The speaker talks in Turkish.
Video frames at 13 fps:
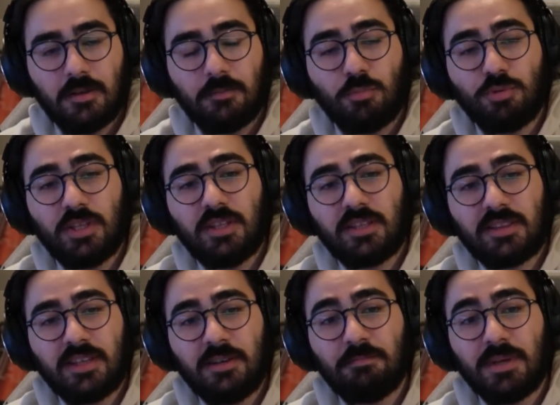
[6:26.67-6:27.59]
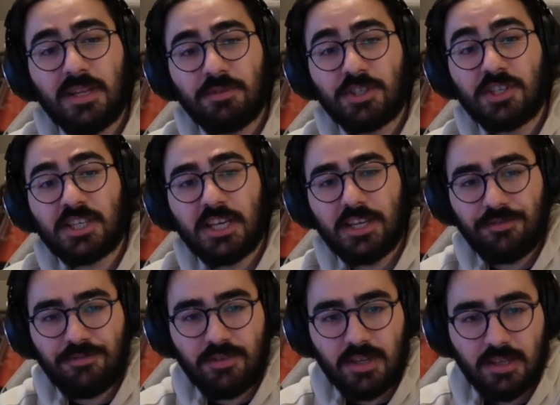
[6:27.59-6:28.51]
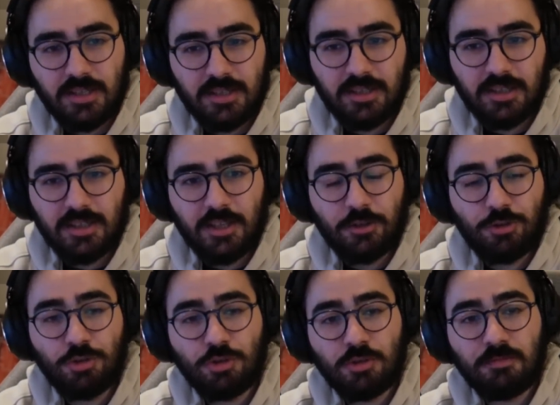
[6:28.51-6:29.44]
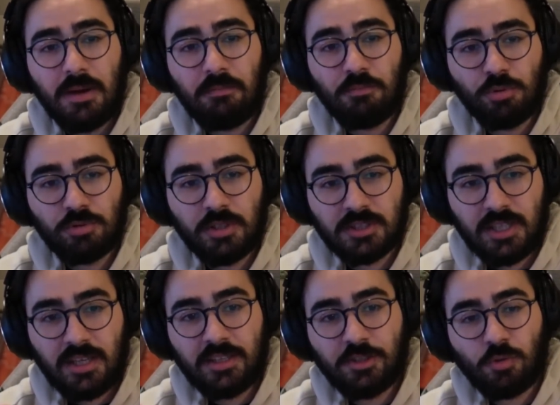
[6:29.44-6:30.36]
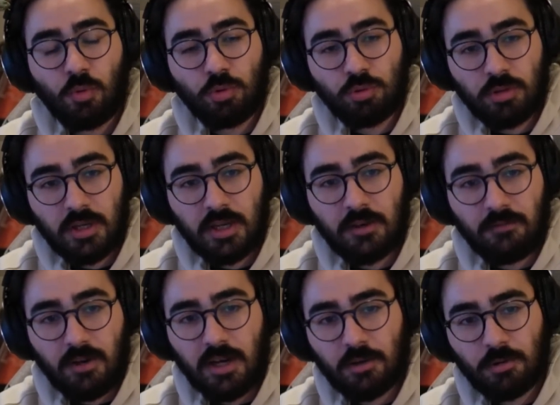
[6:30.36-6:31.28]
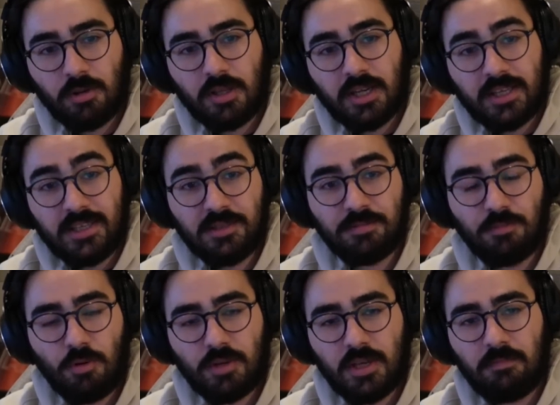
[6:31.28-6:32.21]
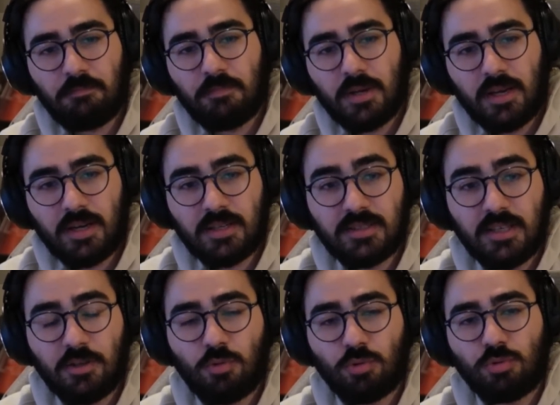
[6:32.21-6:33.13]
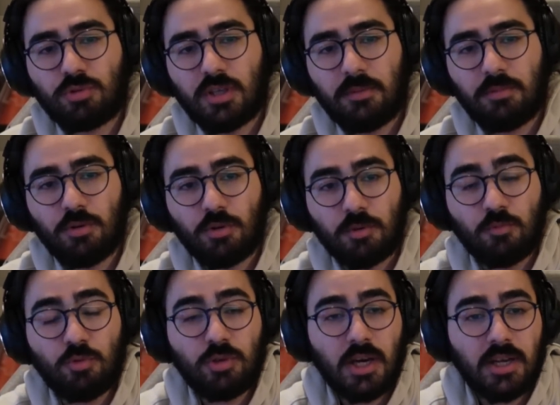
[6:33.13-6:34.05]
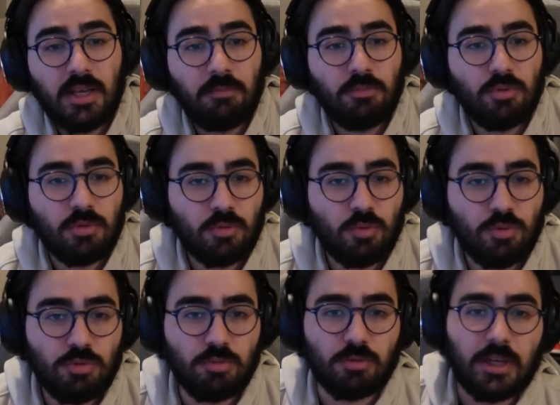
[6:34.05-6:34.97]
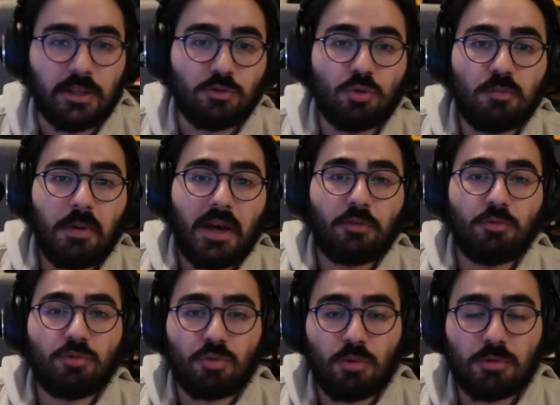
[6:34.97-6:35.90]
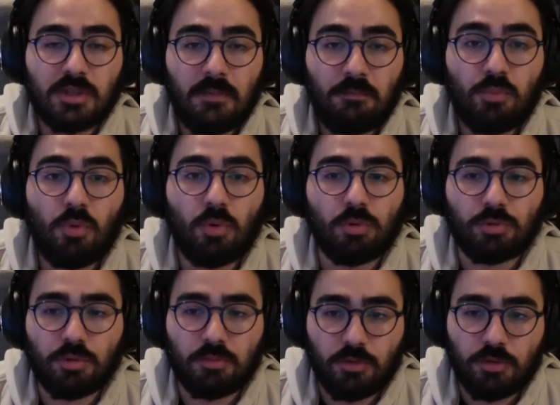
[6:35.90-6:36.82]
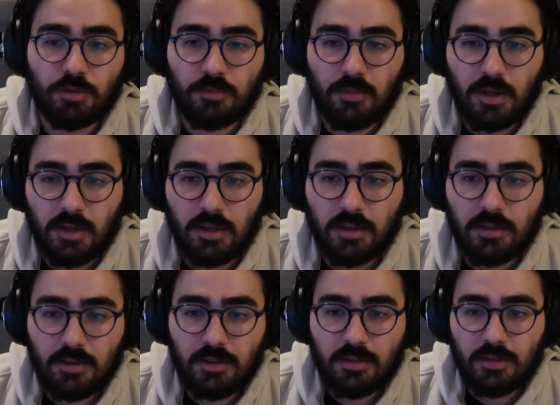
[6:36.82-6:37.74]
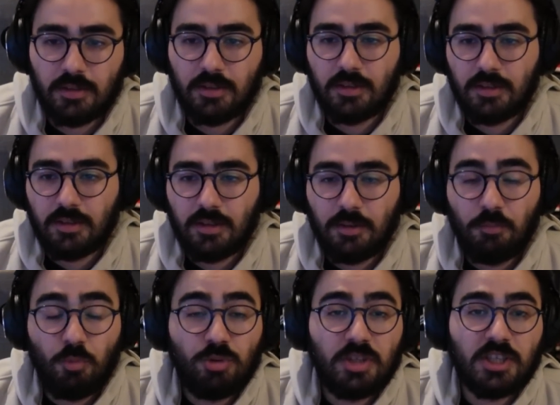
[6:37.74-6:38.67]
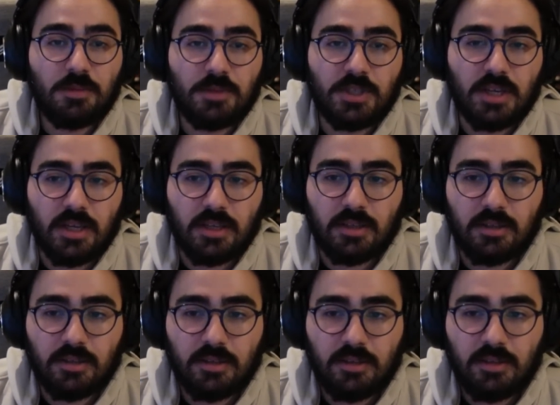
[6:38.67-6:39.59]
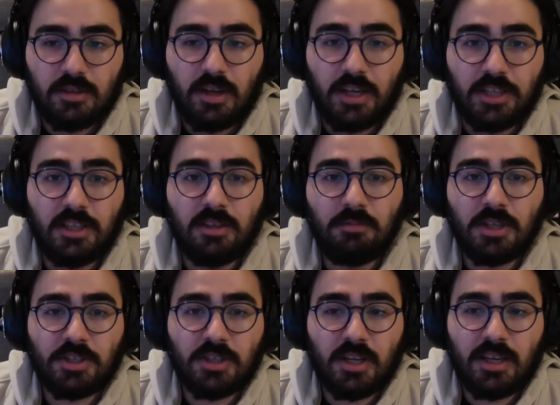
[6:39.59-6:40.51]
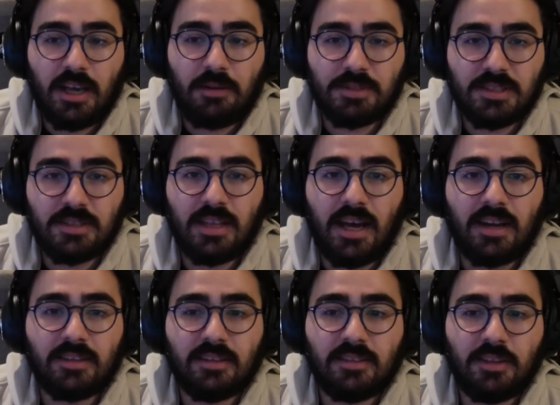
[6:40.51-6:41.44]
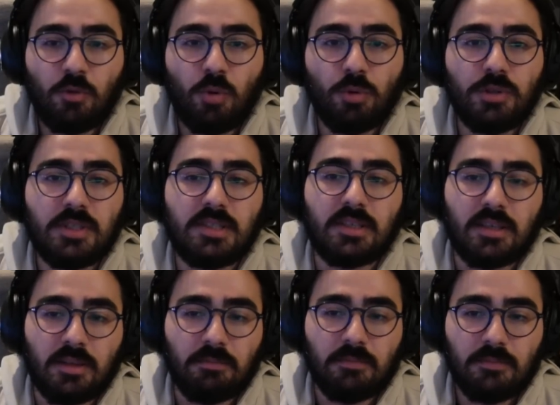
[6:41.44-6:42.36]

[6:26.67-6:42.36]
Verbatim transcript: Bu dediklerim benim için keyifli. Çünkü ben burada sadece oturarak, var olarak, hiçbir bok yapmayarak seni kudurtabiliyorum. Dünyanın en büyük gücü bu. Yani süper güç olsam bu olurdum büyük ihtimalle. Müthiş bir şey. Hani 20 yaşına gelmişsin dert ettiğin konuyu sikeyim.